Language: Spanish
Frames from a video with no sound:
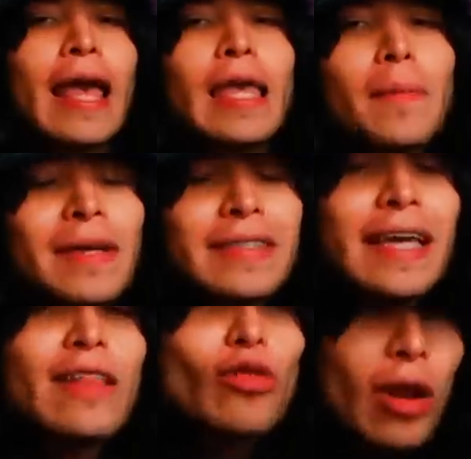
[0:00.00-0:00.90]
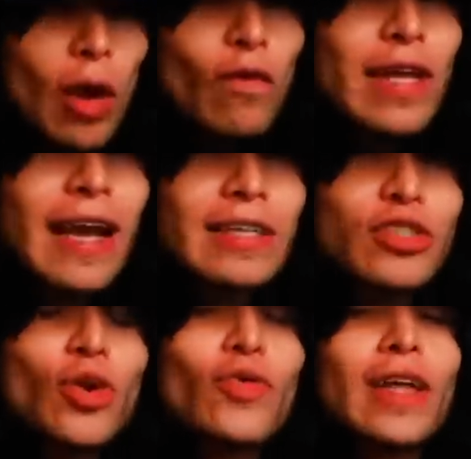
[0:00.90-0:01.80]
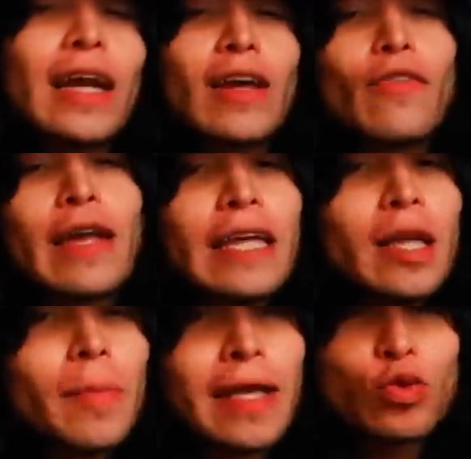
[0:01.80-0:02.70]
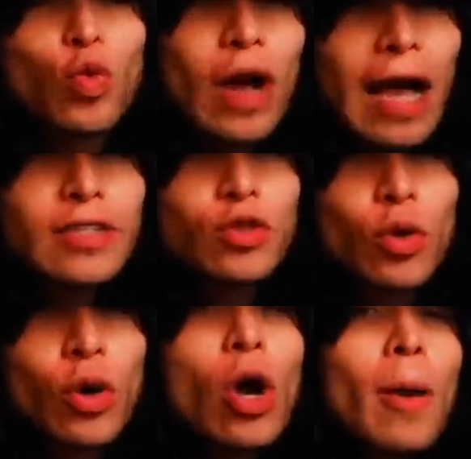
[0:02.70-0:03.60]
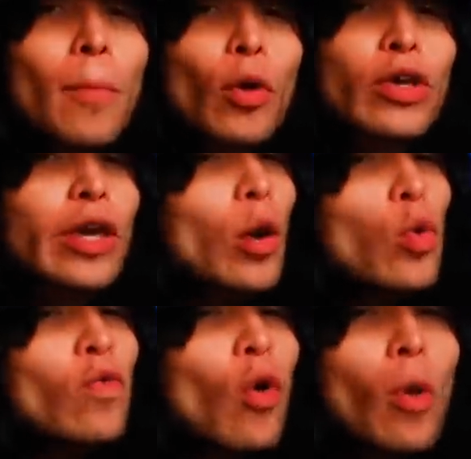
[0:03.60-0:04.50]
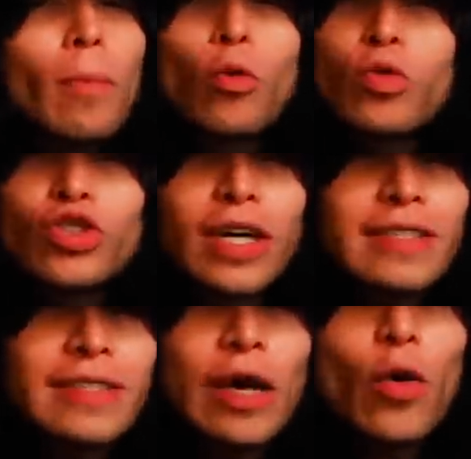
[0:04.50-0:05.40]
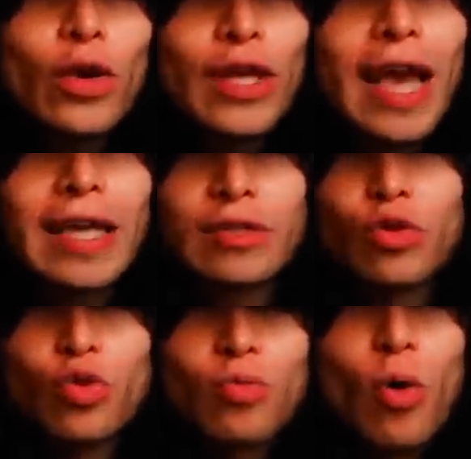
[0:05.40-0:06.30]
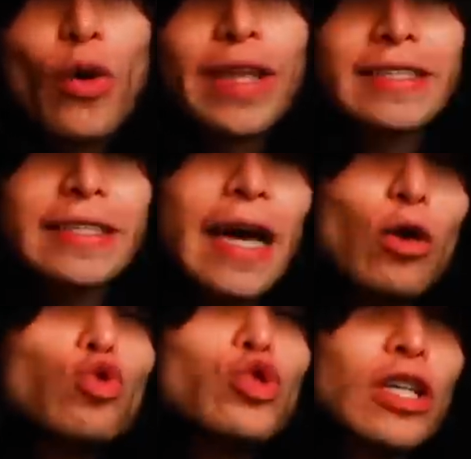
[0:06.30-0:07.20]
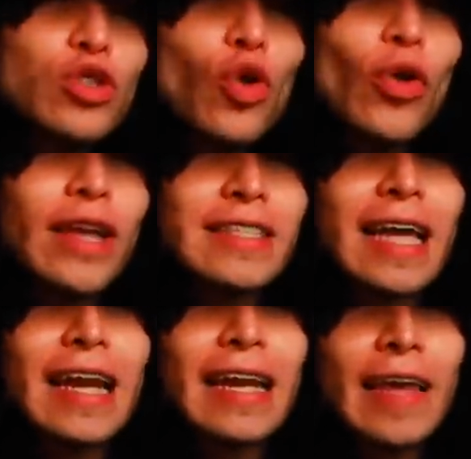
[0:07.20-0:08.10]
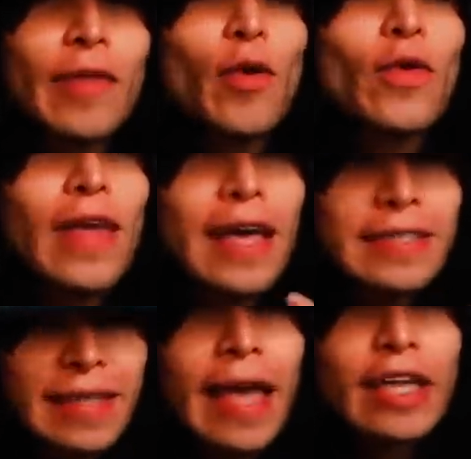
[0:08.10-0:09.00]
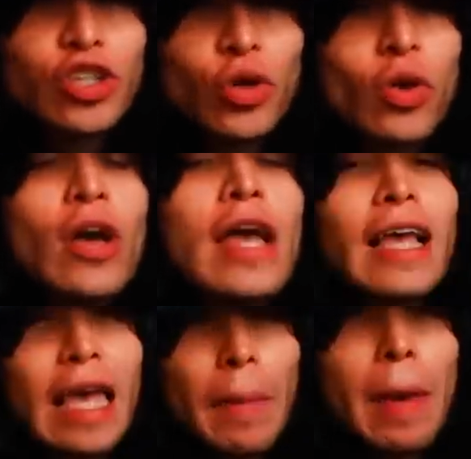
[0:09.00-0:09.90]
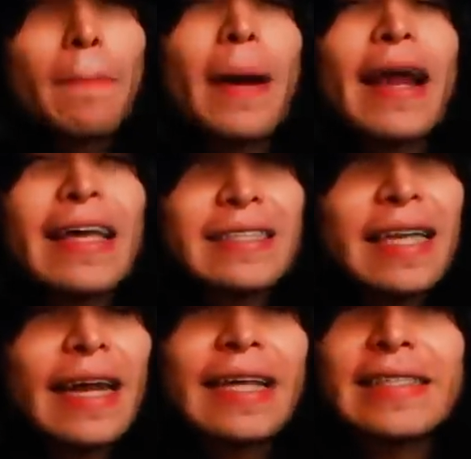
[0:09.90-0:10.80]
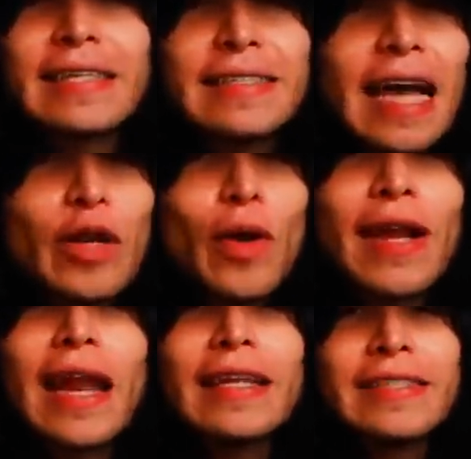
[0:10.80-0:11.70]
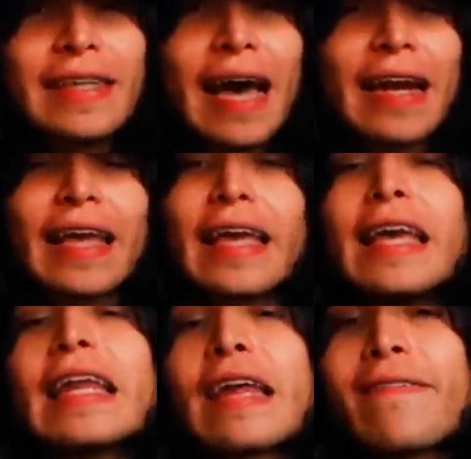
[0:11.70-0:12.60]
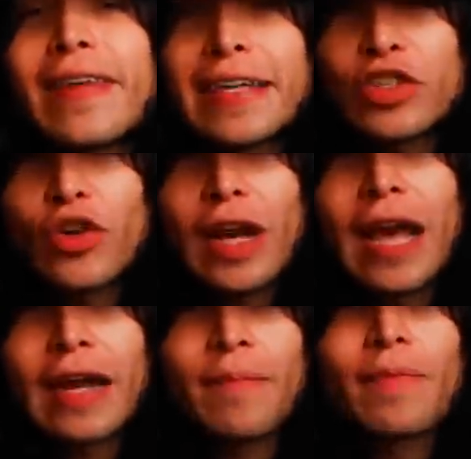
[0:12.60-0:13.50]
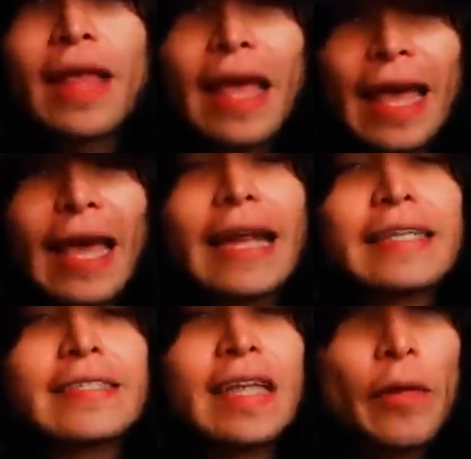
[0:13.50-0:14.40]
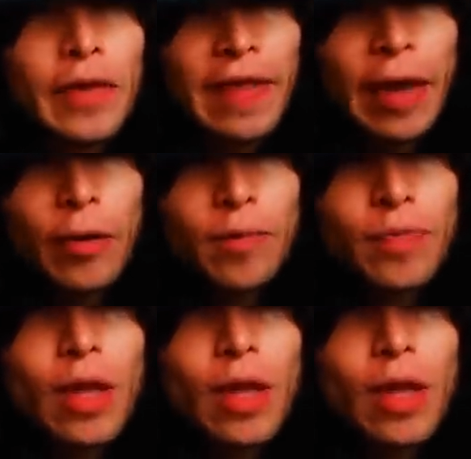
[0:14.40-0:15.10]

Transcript: Y me siento en la obligación de referirme a su caso porque hubo muchas teorías, rumores y acusaciones alrededor de este hecho que me parece necesario analizar y reflexionar en este video.